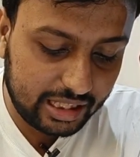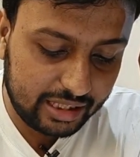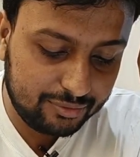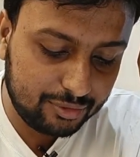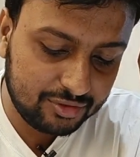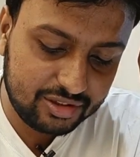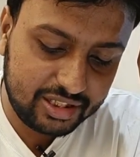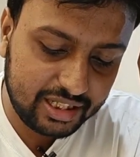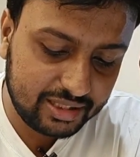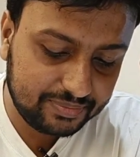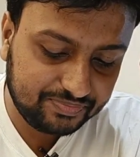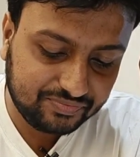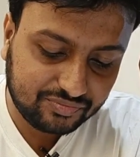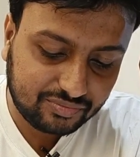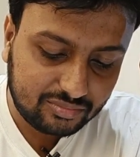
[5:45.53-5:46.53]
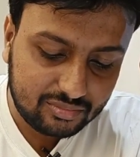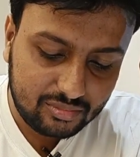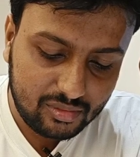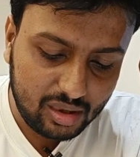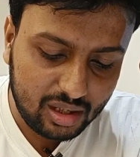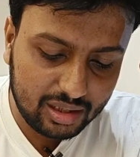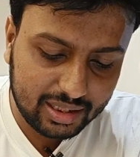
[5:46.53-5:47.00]
ড্রাই ফ্রুটস দিয়ে
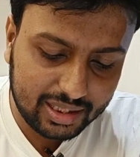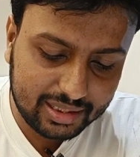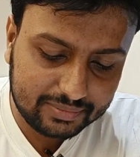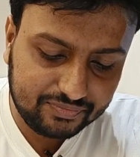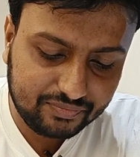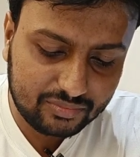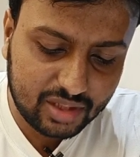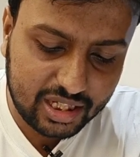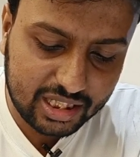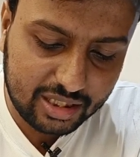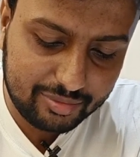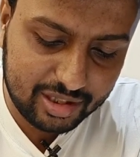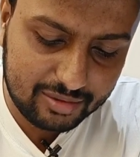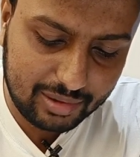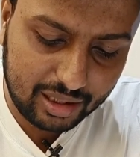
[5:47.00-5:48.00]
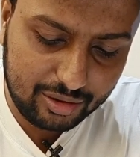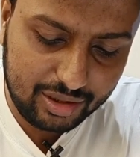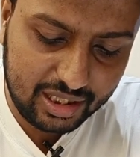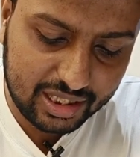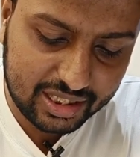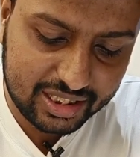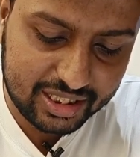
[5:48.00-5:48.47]
খেতে বেশ
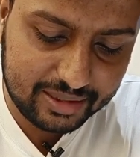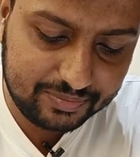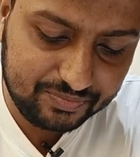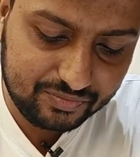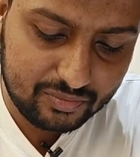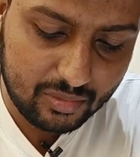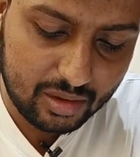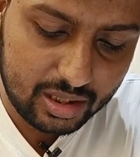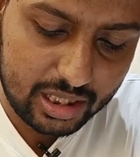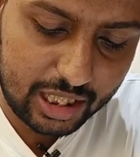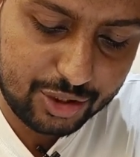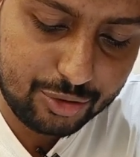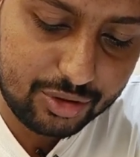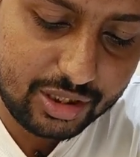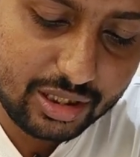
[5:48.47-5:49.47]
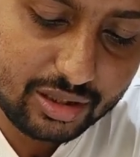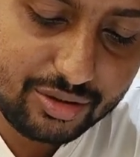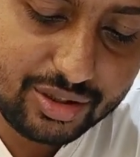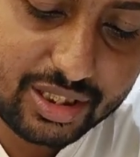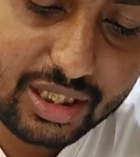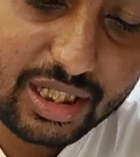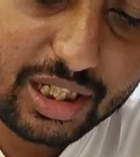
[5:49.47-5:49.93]
ভালোই লাগছে কাজুও দেওয়া
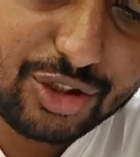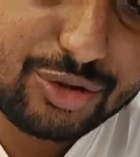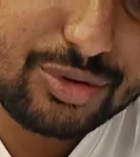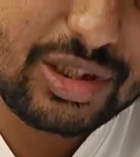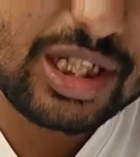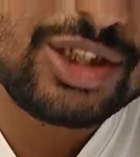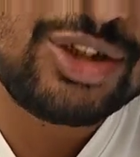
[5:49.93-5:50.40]
রয়েছে কাজু